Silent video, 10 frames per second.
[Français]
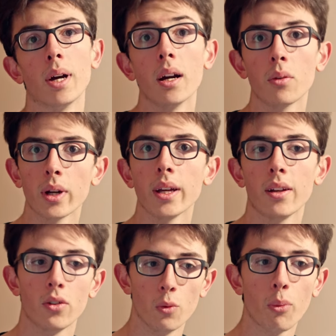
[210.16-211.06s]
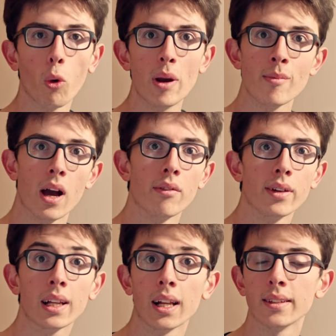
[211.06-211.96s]
Bah ouais, le problème
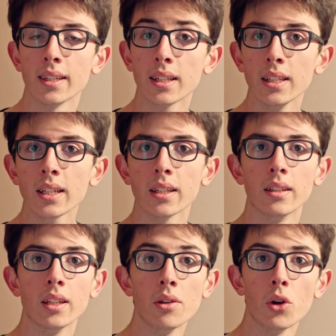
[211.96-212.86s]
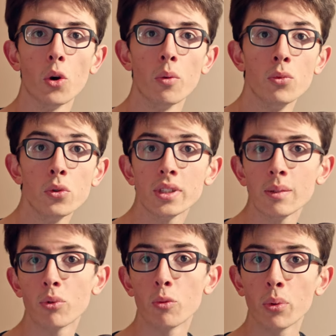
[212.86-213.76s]
avec la technique des euh,
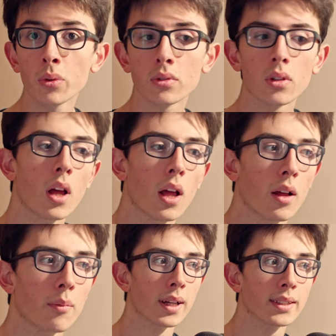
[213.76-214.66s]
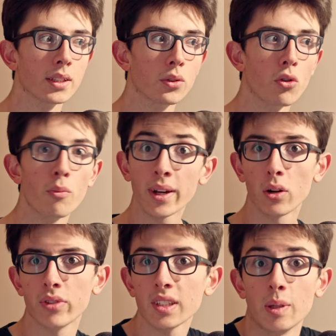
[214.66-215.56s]
multiples poses, ben, c'est que le mec en
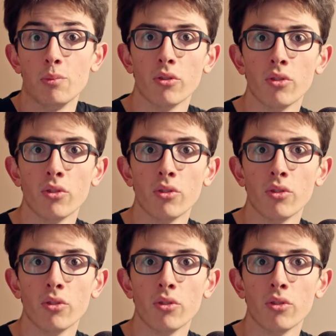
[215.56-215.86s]
face, ben, il peut